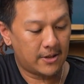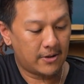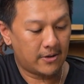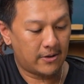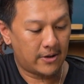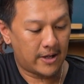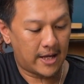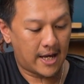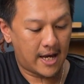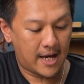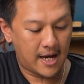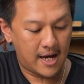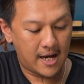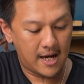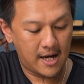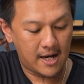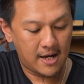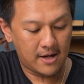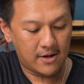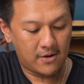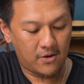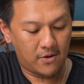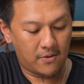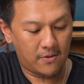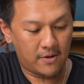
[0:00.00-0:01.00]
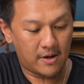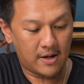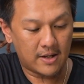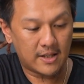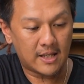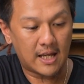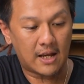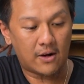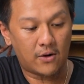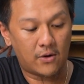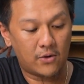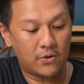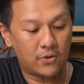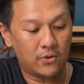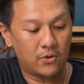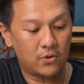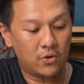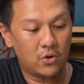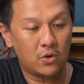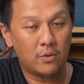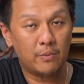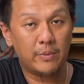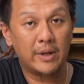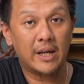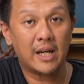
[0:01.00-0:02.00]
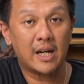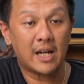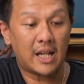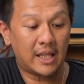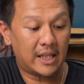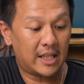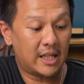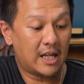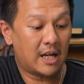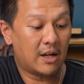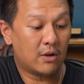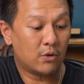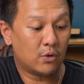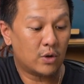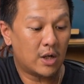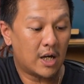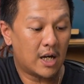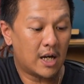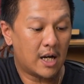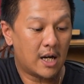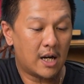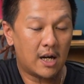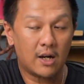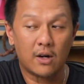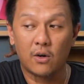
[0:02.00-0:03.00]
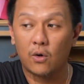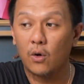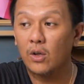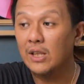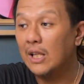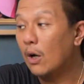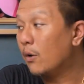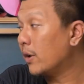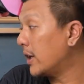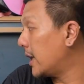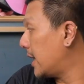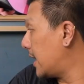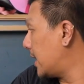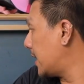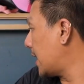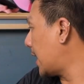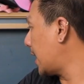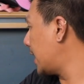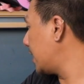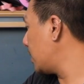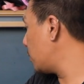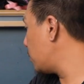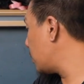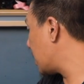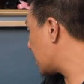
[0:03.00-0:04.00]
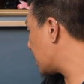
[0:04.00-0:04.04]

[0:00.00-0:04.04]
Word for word: Tunggu ya, gue taruh dulu biar nanti udah... Gue tahu nih, yang ini